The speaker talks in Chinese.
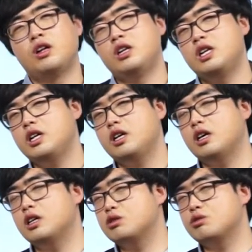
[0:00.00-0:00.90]
离
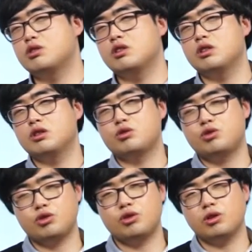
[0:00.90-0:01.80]
啊就是
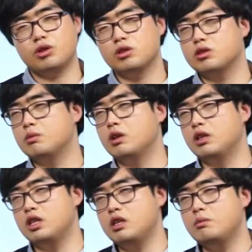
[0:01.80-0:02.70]
去什么
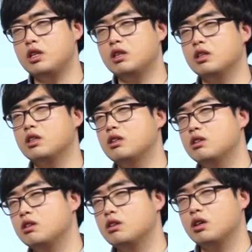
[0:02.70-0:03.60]
移民，
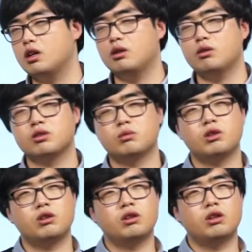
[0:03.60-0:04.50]
还有什么
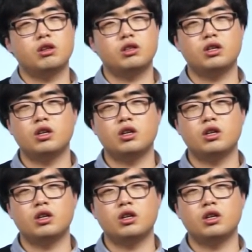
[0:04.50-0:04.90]
啊